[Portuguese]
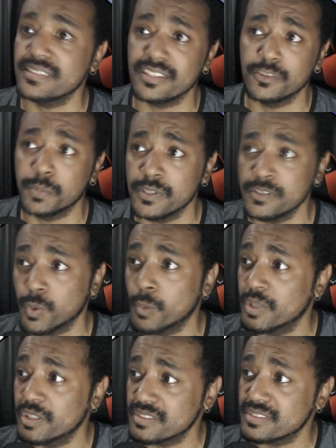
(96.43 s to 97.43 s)
interessantes,
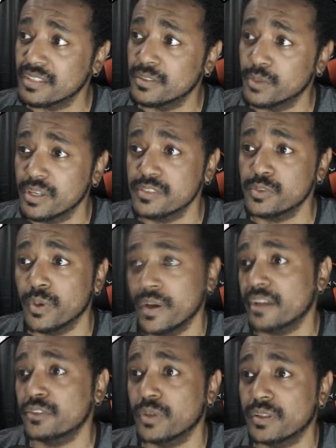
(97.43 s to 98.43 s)
principalmente essa New
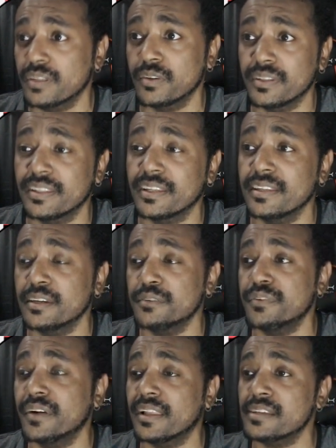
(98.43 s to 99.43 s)
Resurrection aqui que eu até
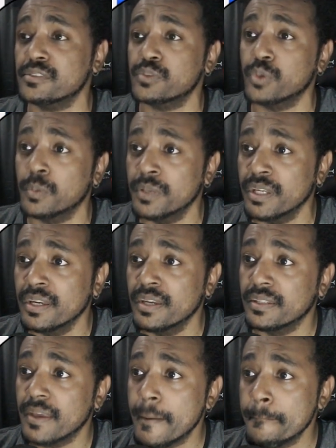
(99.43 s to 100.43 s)
queria falar sobre,
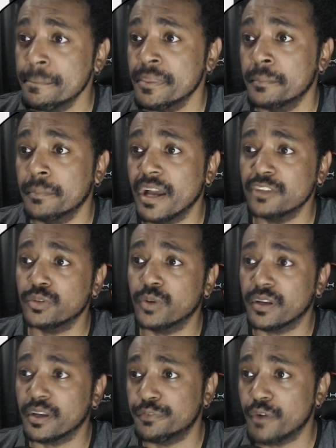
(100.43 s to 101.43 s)
né? Mas
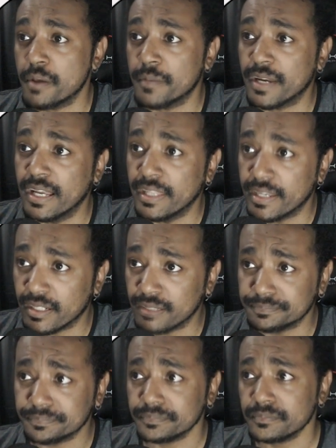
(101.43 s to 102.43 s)
de qualquer forma,
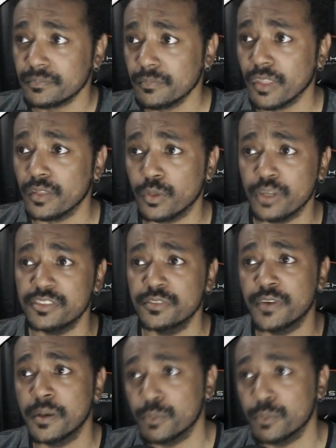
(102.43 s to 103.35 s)
galera, nós